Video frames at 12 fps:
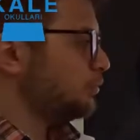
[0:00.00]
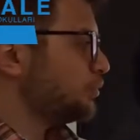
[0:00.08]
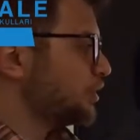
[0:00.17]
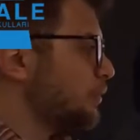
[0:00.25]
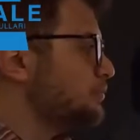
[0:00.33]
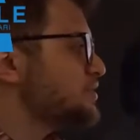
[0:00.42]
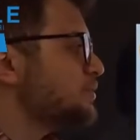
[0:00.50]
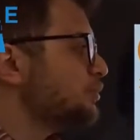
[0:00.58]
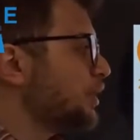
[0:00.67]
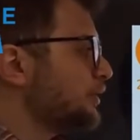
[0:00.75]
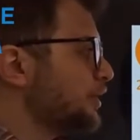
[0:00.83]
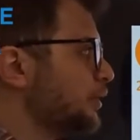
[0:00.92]
mi? Buradan biz de
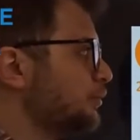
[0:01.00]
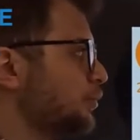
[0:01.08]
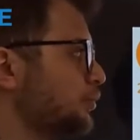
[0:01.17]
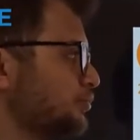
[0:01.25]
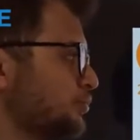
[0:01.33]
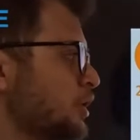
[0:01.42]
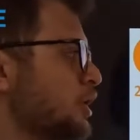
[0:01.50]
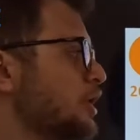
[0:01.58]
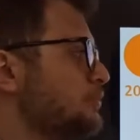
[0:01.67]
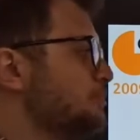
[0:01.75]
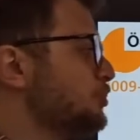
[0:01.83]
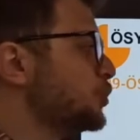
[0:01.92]
bunu anlayabiliyoruz.
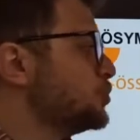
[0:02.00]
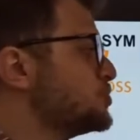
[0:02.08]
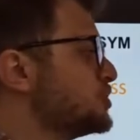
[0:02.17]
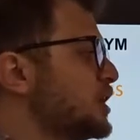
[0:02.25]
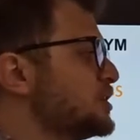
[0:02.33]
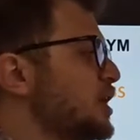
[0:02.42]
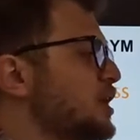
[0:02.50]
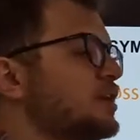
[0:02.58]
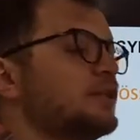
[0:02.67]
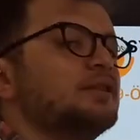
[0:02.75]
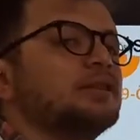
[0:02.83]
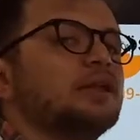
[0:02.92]
1980
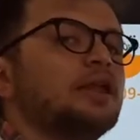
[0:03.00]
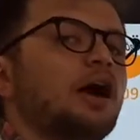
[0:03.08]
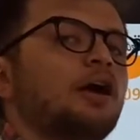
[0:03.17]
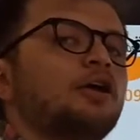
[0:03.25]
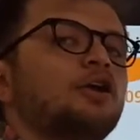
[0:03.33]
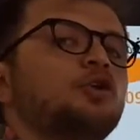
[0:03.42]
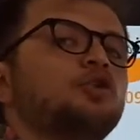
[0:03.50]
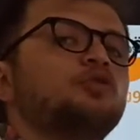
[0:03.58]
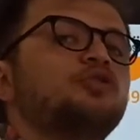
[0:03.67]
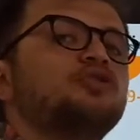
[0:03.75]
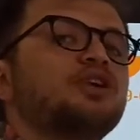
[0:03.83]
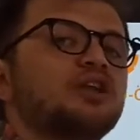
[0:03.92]
yılında da
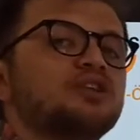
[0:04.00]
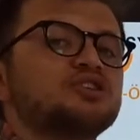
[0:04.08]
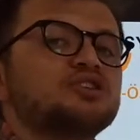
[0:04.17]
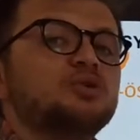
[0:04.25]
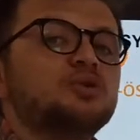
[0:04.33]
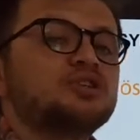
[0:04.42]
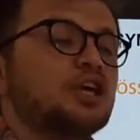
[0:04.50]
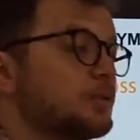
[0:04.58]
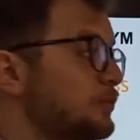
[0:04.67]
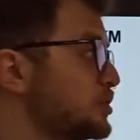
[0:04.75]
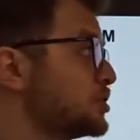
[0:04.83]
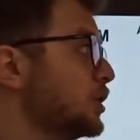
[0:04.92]
nüfus artış hızı
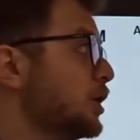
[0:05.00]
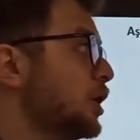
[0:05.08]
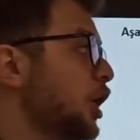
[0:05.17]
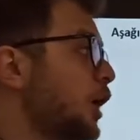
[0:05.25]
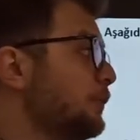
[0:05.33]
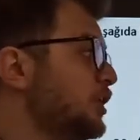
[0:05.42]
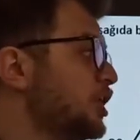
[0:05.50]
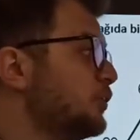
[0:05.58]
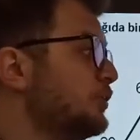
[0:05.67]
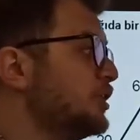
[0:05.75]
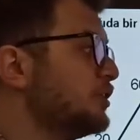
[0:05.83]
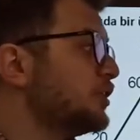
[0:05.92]
yüksekmiş ama
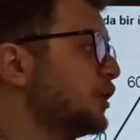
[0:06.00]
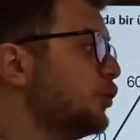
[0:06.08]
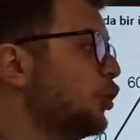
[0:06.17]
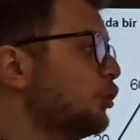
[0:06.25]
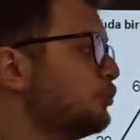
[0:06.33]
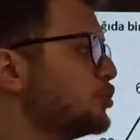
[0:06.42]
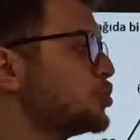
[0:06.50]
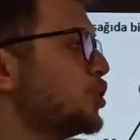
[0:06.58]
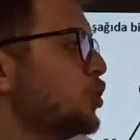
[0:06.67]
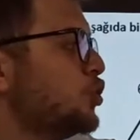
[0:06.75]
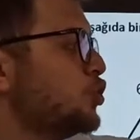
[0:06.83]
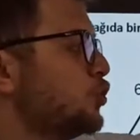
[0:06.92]
2000 yılında ne olmuş?
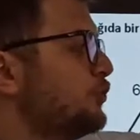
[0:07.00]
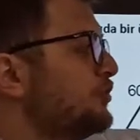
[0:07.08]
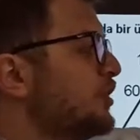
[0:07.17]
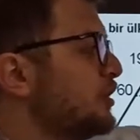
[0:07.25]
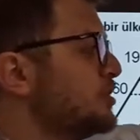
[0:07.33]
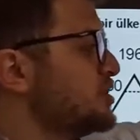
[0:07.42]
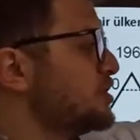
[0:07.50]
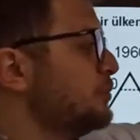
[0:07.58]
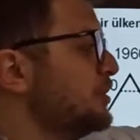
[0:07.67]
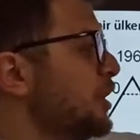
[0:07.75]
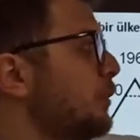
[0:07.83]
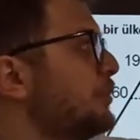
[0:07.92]
Nüfus artış hızı
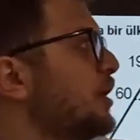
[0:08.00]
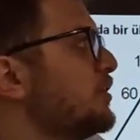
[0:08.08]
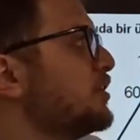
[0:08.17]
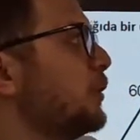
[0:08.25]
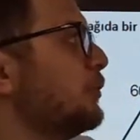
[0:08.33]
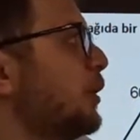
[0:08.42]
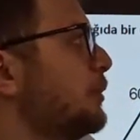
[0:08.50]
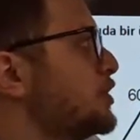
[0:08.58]
birdenbire azalmaya